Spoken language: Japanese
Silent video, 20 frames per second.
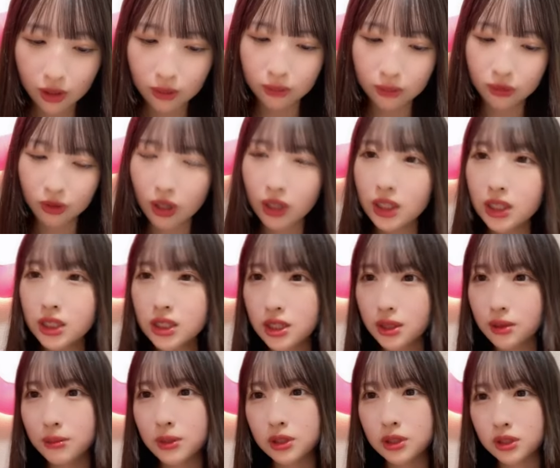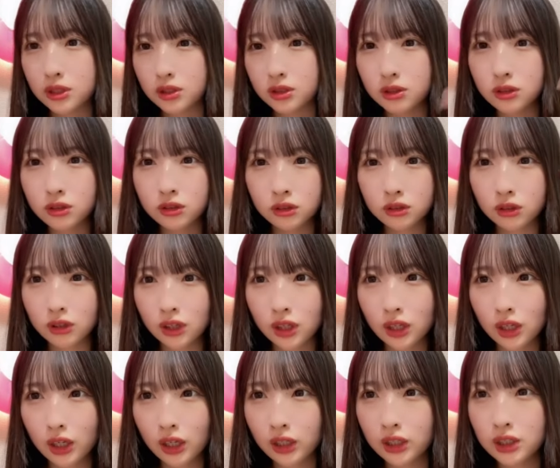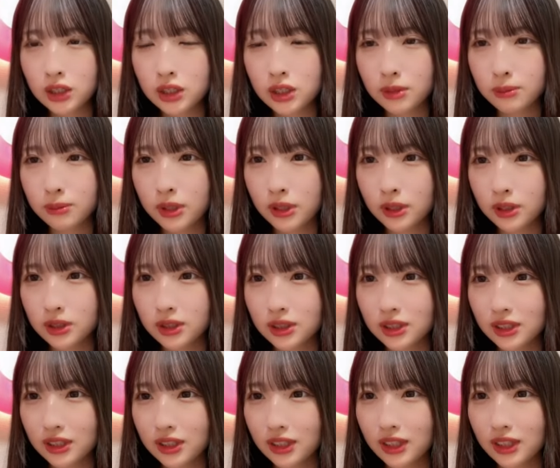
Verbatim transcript: もう愛してます愛してます